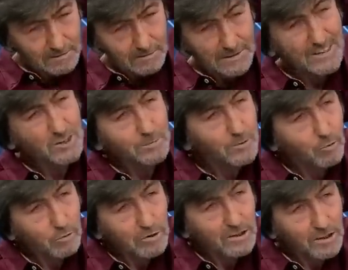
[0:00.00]
Necip'i
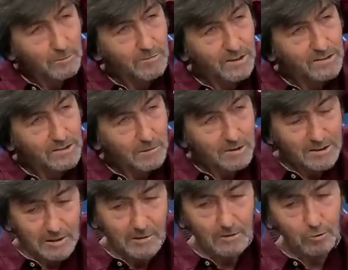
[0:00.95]
kullanırım diye evet. zaman
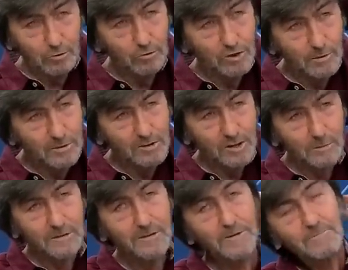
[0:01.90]
zaman düşündüm ama
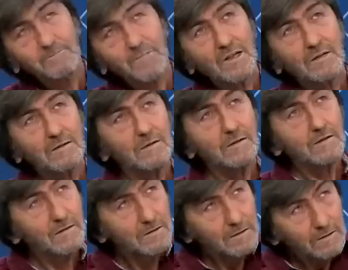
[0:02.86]
tabii
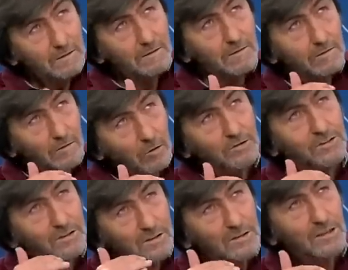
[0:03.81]

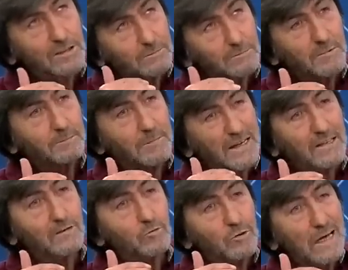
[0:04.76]
Rozier'e yakın bir
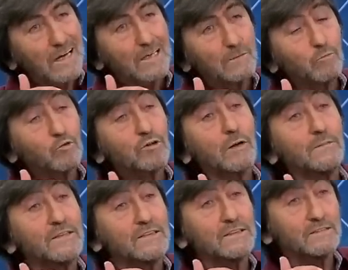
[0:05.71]
bek yerli
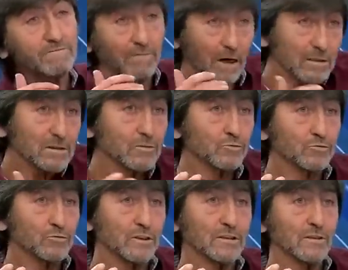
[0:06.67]
bulunabilirdi. Vardır
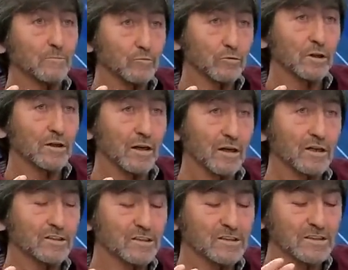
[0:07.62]
Türkiye'de mutlaka İlla.
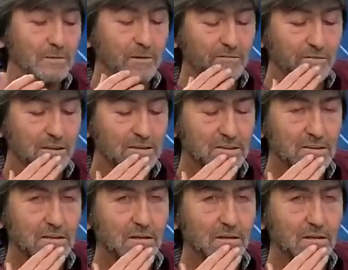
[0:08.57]
zaman vardır.